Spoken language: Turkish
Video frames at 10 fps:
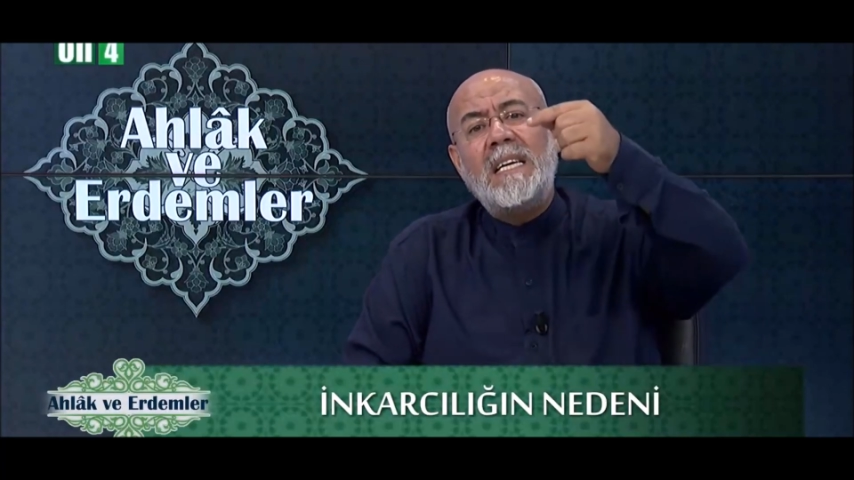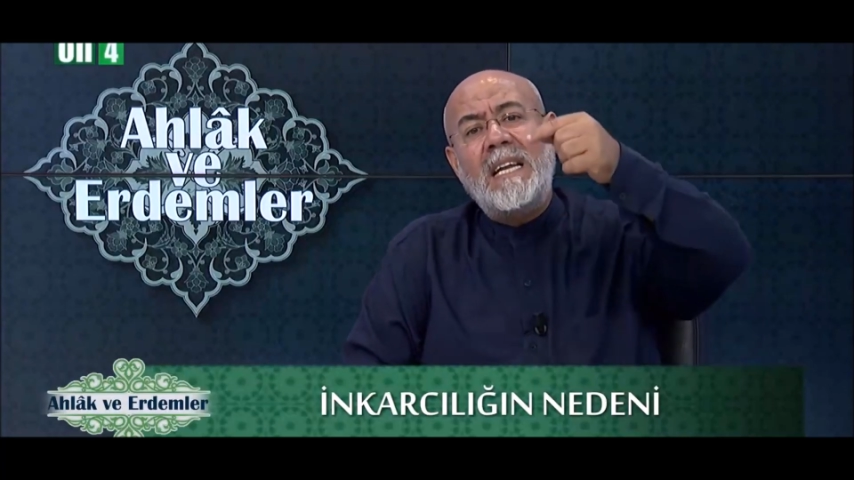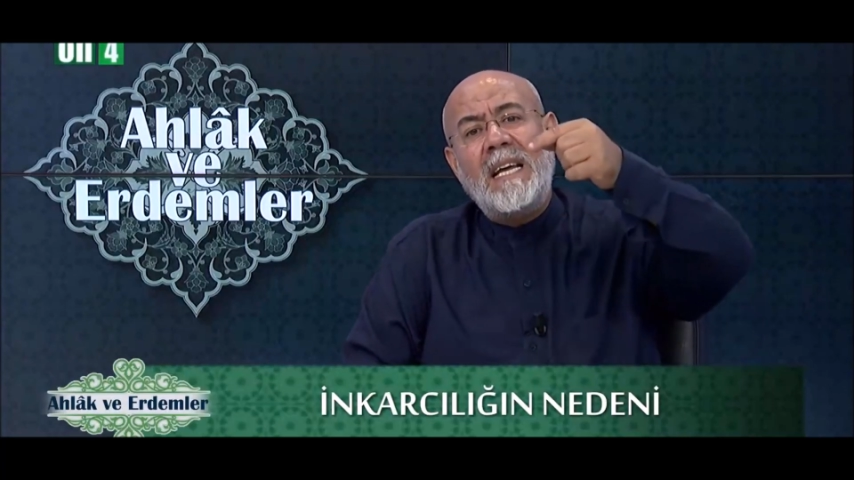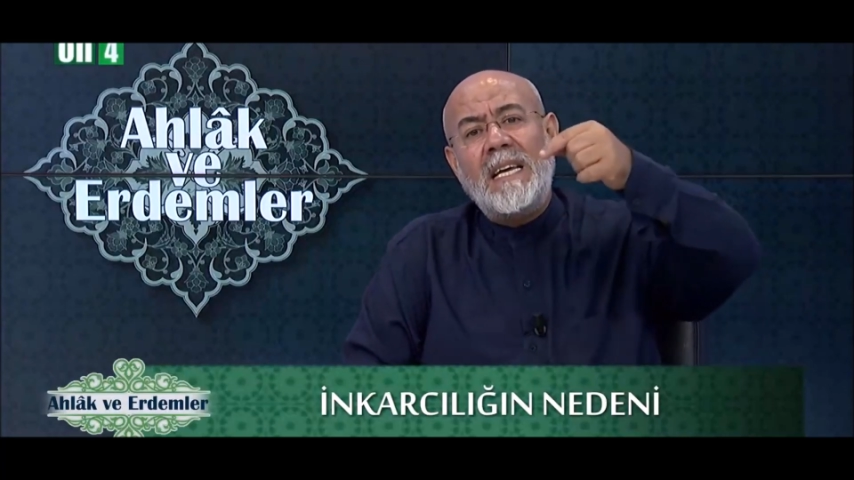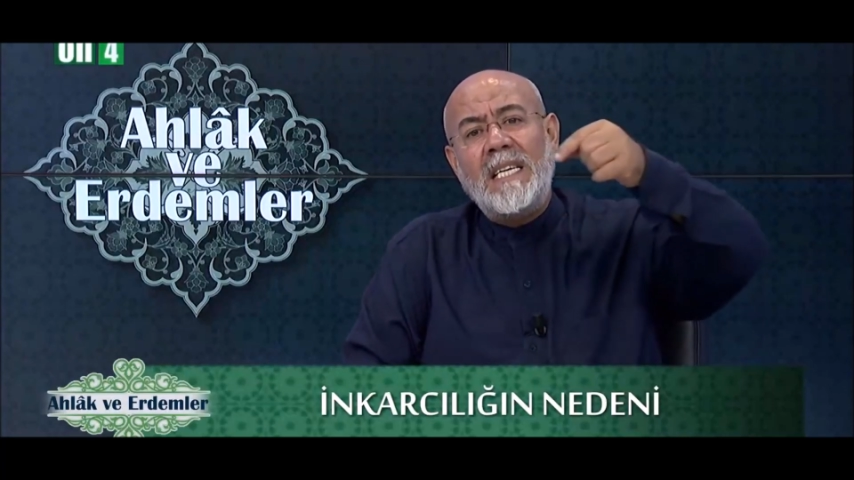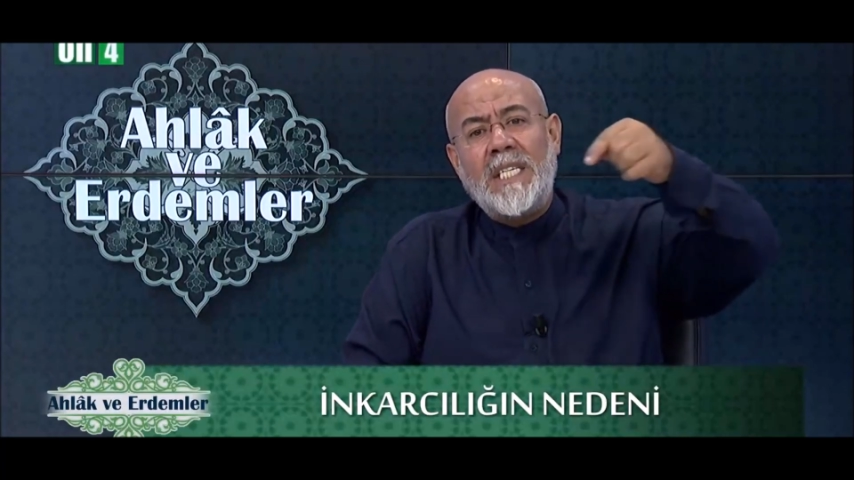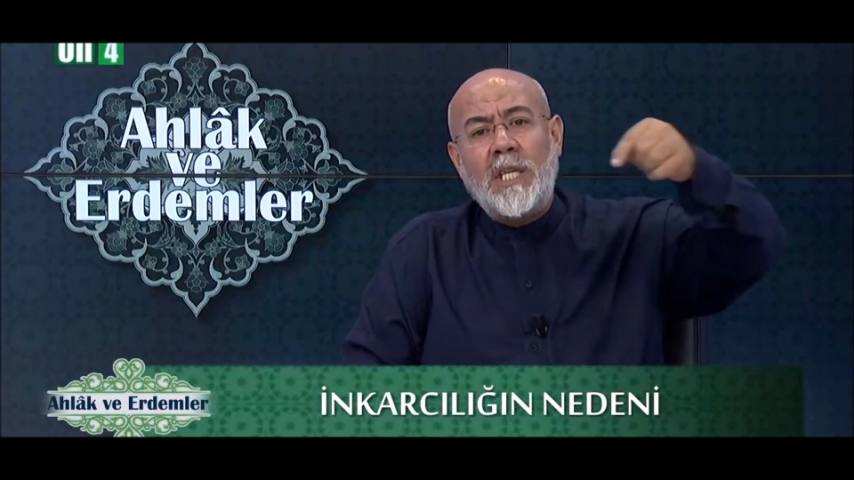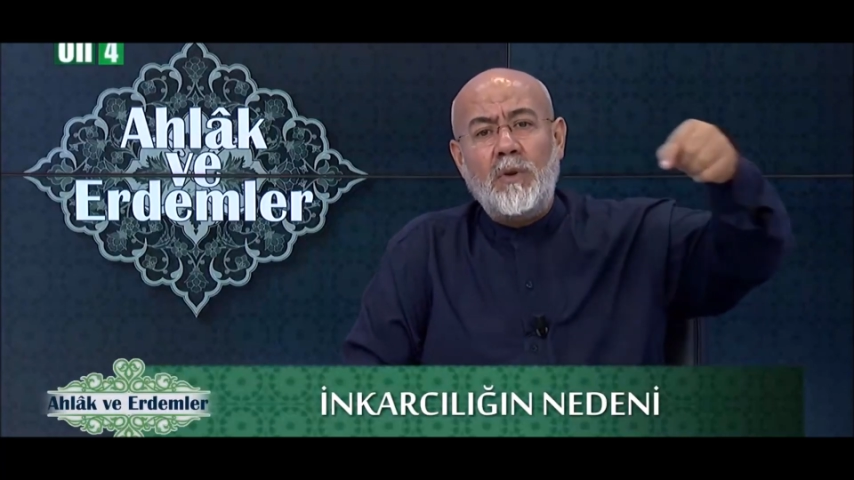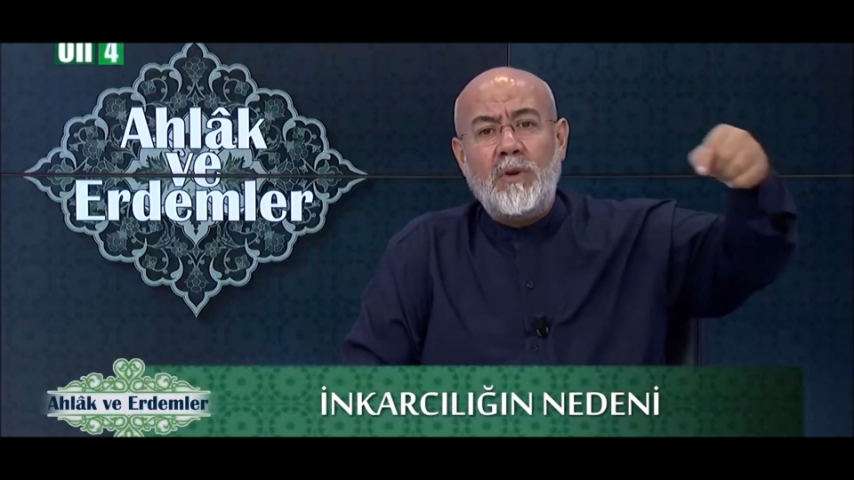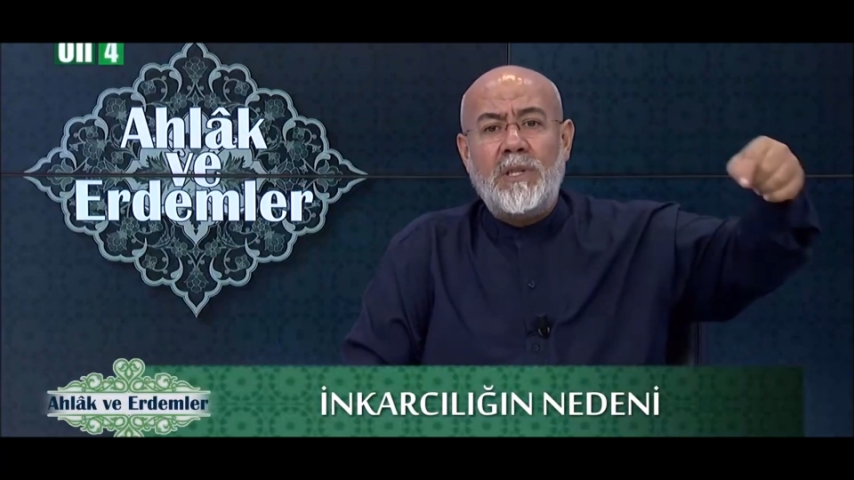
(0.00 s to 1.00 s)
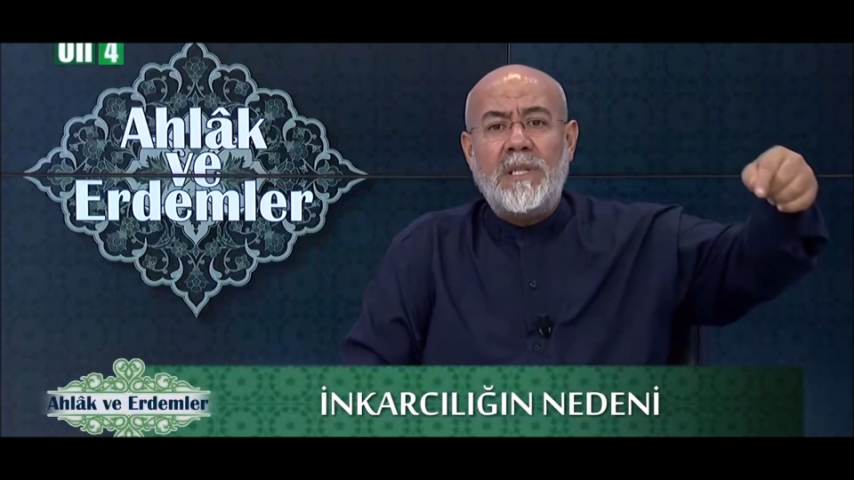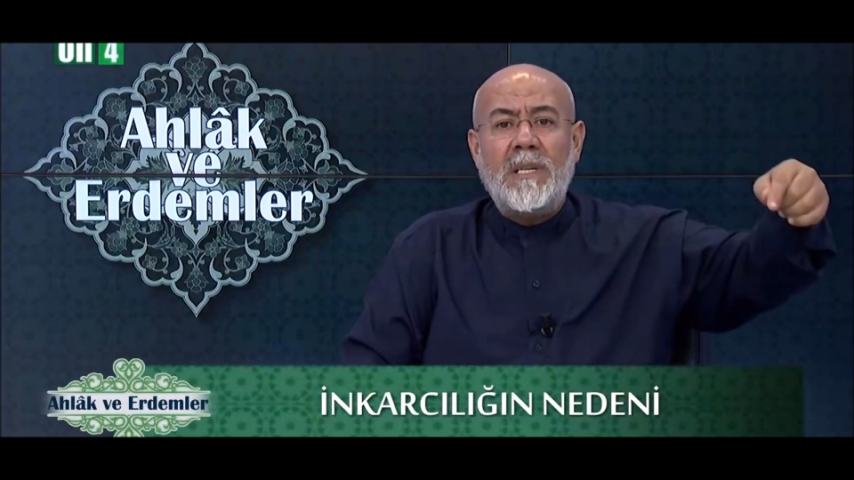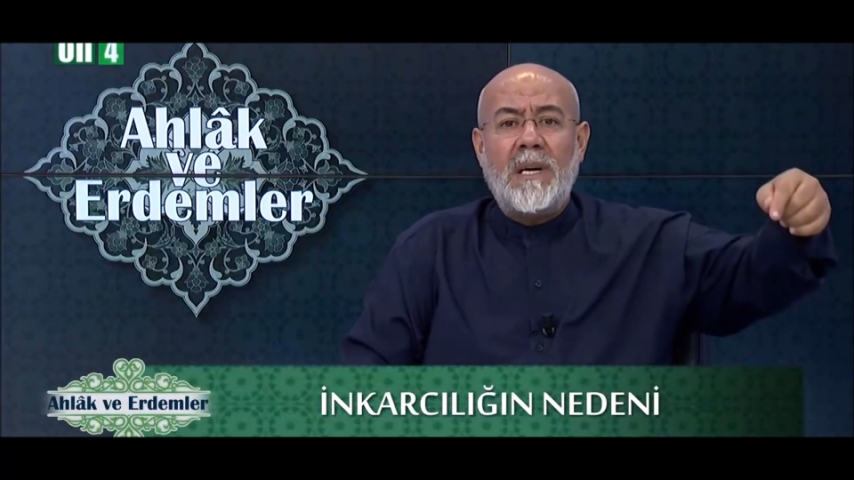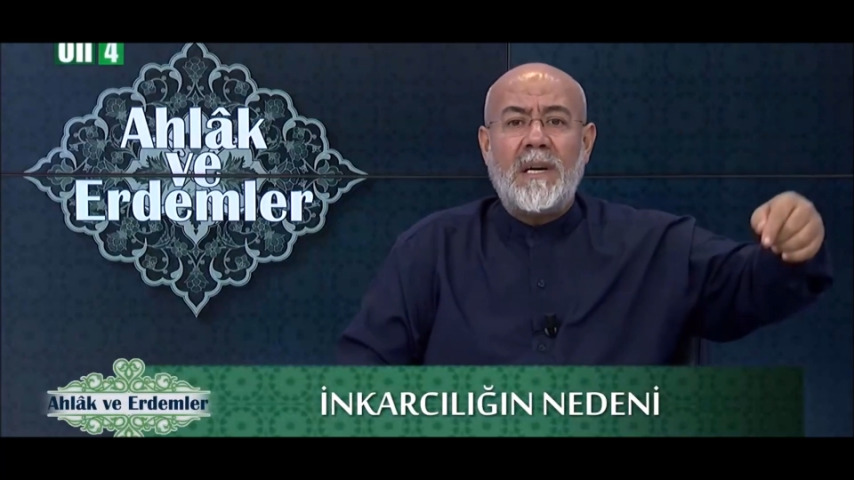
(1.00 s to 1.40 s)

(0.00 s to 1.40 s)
ile 200 dinar